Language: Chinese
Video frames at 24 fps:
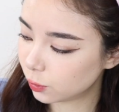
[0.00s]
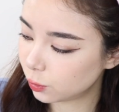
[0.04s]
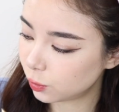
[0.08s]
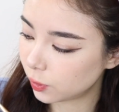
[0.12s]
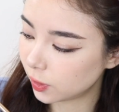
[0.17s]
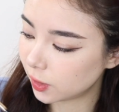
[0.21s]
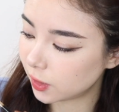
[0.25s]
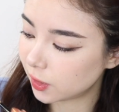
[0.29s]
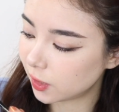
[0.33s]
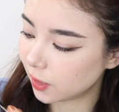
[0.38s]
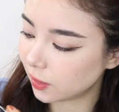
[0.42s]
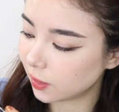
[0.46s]

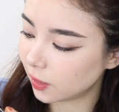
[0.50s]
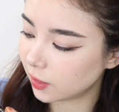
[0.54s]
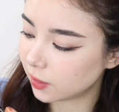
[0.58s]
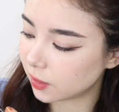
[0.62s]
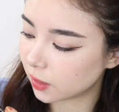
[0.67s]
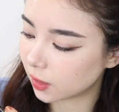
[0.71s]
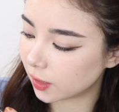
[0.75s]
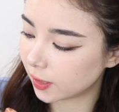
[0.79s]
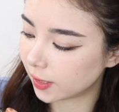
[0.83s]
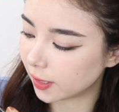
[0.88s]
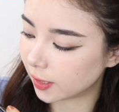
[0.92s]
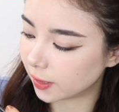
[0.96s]
最深的
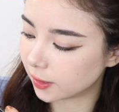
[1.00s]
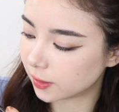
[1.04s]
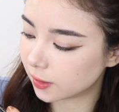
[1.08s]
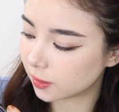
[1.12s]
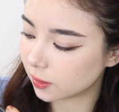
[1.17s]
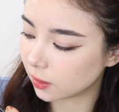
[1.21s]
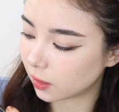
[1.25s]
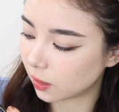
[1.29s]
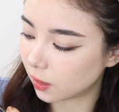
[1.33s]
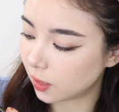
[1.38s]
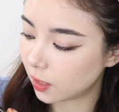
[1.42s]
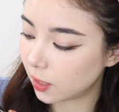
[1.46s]
这个颜
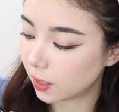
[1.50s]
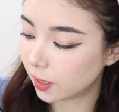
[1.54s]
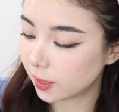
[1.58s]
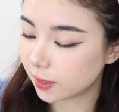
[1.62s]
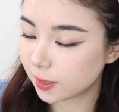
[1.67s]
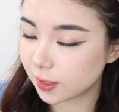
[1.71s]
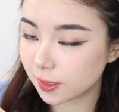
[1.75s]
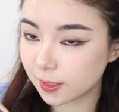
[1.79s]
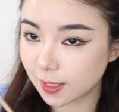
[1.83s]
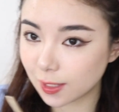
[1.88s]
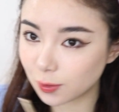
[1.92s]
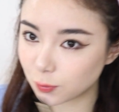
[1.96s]
色。
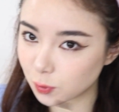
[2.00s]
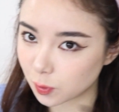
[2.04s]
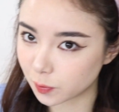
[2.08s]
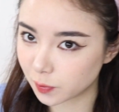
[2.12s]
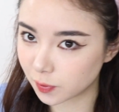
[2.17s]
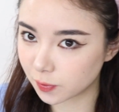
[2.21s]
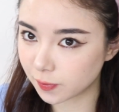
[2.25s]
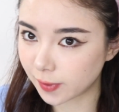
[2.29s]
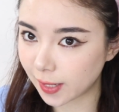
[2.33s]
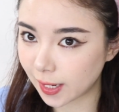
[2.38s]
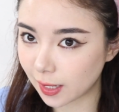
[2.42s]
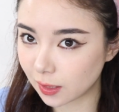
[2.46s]
现在我们
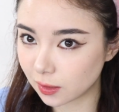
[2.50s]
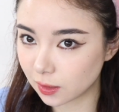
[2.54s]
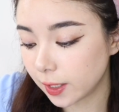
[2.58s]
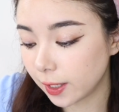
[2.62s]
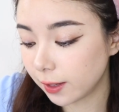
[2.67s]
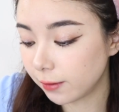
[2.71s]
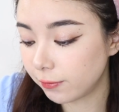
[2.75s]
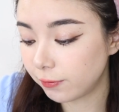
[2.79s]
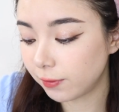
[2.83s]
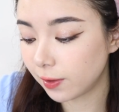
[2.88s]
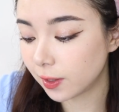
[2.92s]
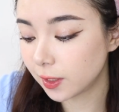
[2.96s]
不怕了，可
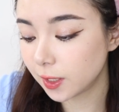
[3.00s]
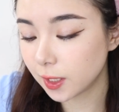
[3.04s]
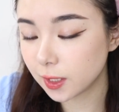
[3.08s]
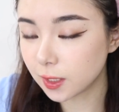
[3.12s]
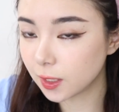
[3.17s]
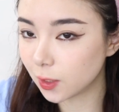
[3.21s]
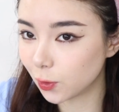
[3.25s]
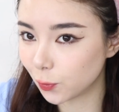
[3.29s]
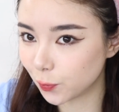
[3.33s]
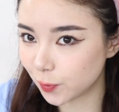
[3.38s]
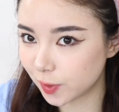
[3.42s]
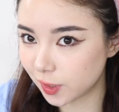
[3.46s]
以放任
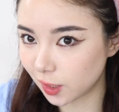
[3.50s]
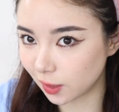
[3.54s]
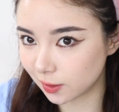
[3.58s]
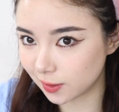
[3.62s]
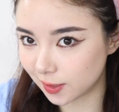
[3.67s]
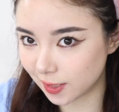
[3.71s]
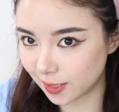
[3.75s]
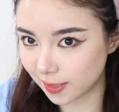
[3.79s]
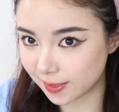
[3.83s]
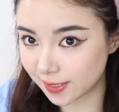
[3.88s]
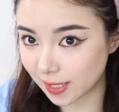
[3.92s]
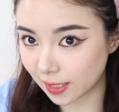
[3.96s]
何我们想
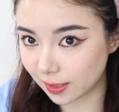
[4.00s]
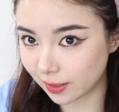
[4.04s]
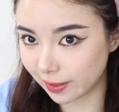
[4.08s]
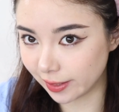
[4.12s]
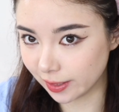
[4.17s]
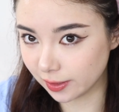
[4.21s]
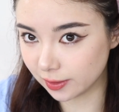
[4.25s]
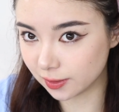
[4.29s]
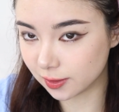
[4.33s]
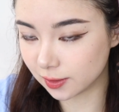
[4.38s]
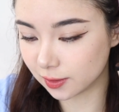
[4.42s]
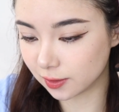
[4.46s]
叠加的
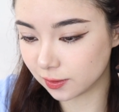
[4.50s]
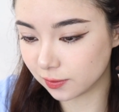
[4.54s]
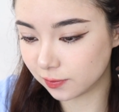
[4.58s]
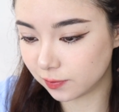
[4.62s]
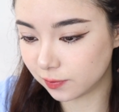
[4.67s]
颜色，